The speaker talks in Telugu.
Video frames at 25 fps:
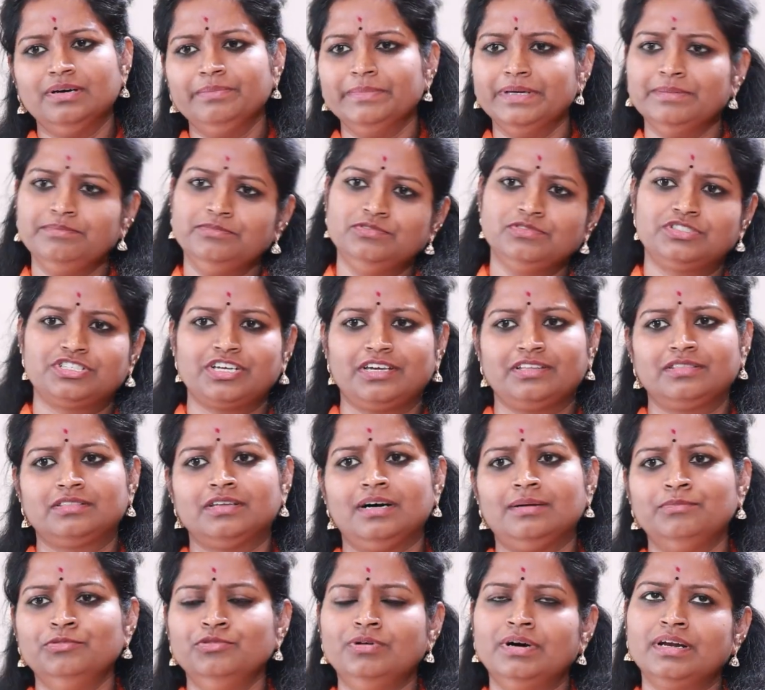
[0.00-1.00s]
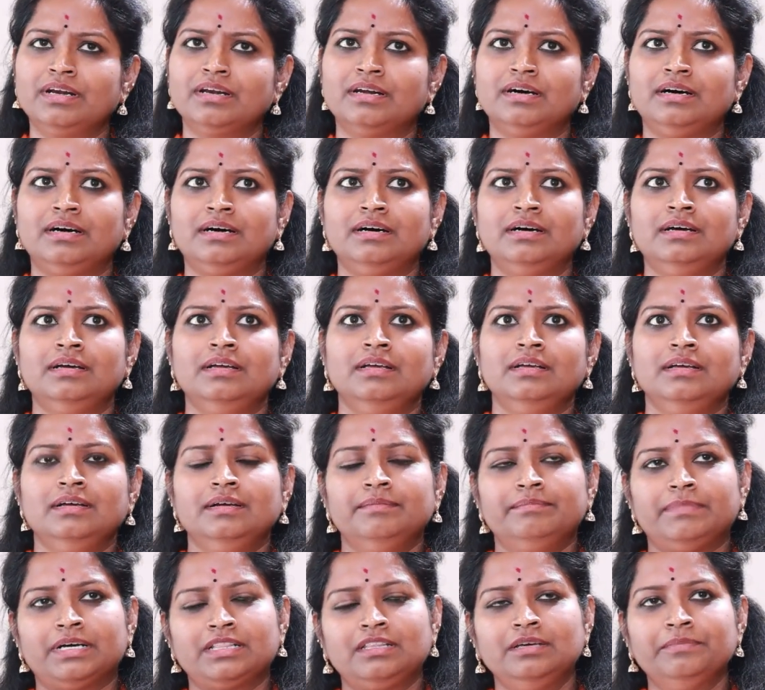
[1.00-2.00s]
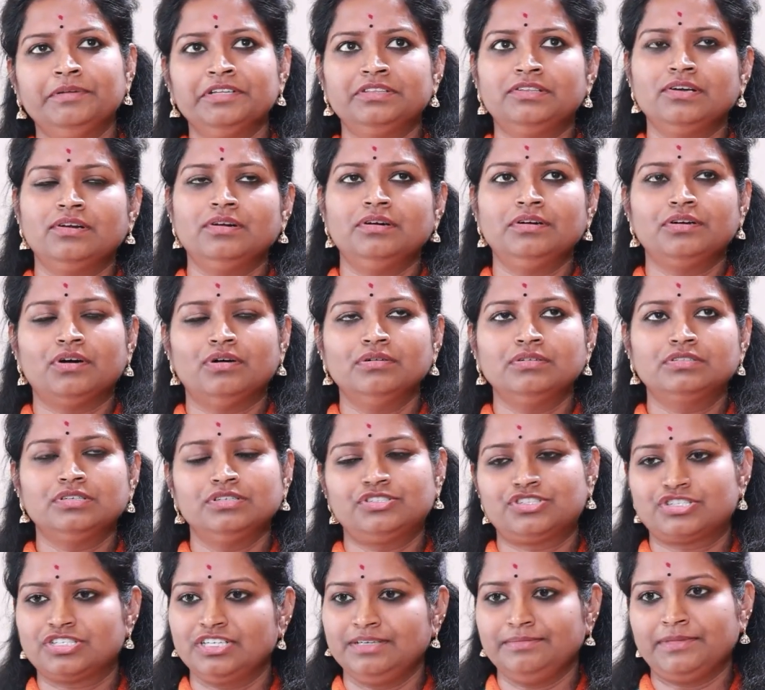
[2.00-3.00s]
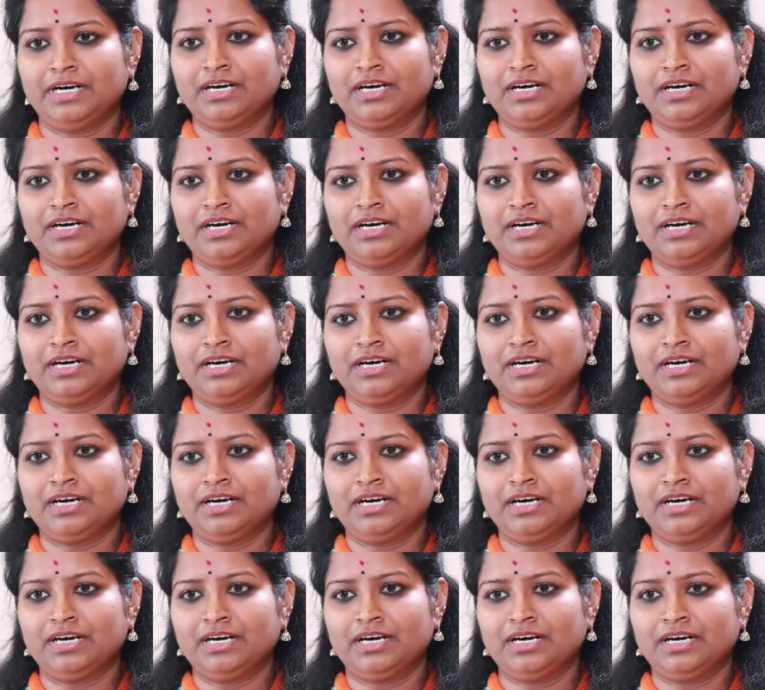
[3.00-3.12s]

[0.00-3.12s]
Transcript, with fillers: కూడా మేము చేద్దాము అన్న మధ్య మధ్యలో డౌట్స్ వచ్చినాయి